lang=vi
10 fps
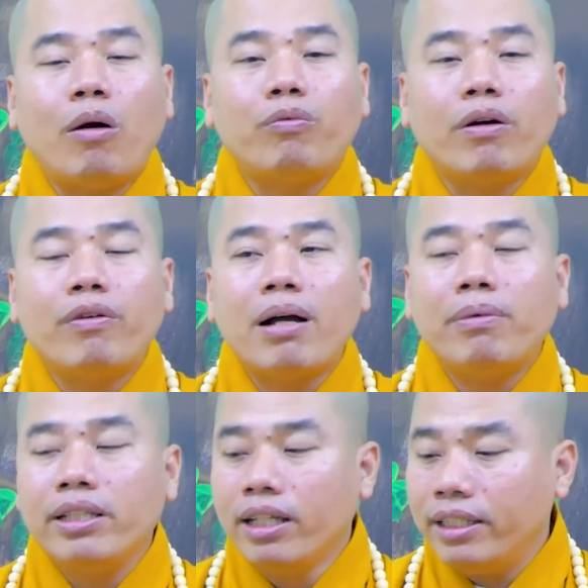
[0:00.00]
học Phật
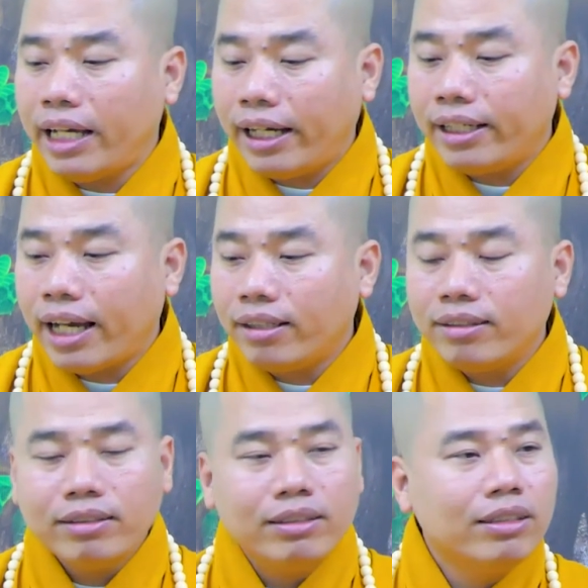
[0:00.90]
pháp bà nhìn nhận cái
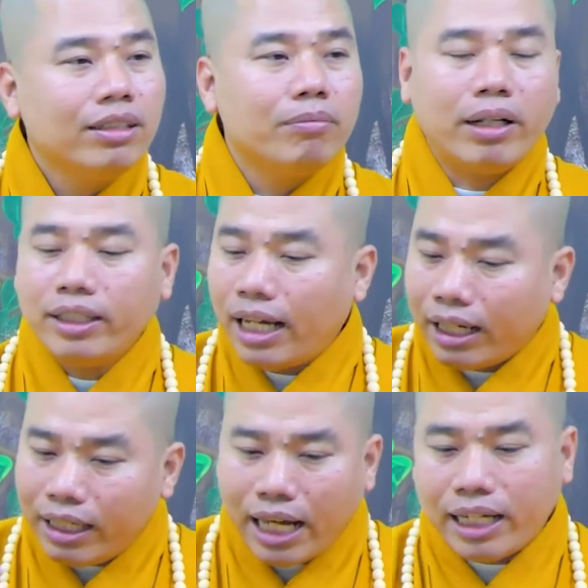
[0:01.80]
thôi bà chỉ
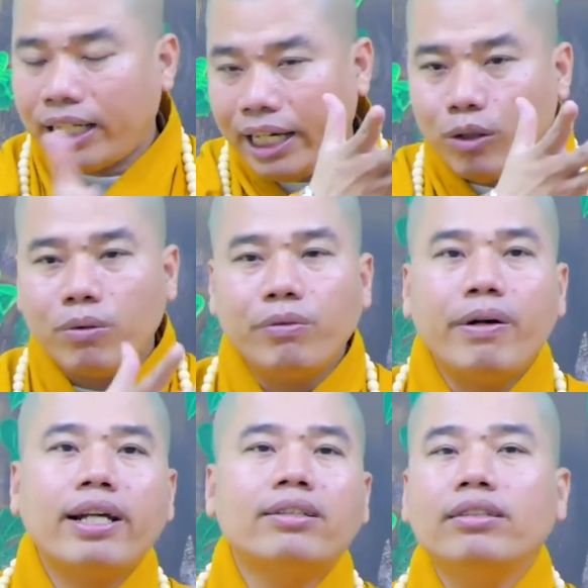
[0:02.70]
cần lắc kèo
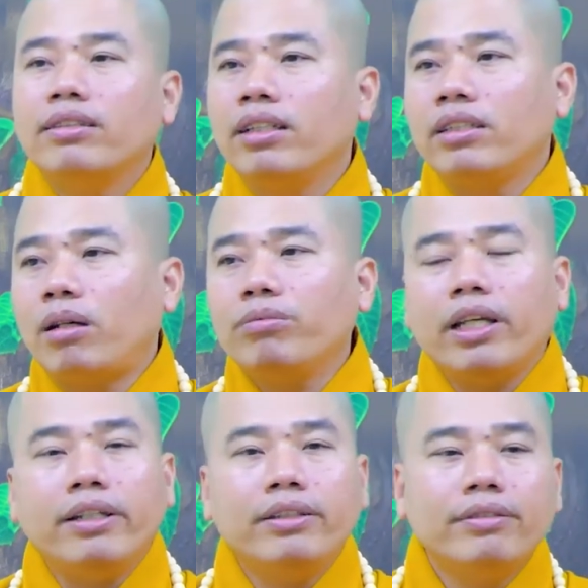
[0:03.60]
một phát thôi thì xong
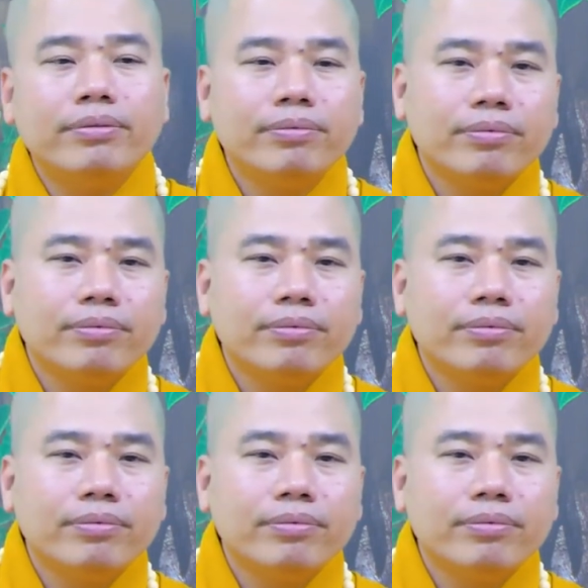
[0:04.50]
chuyện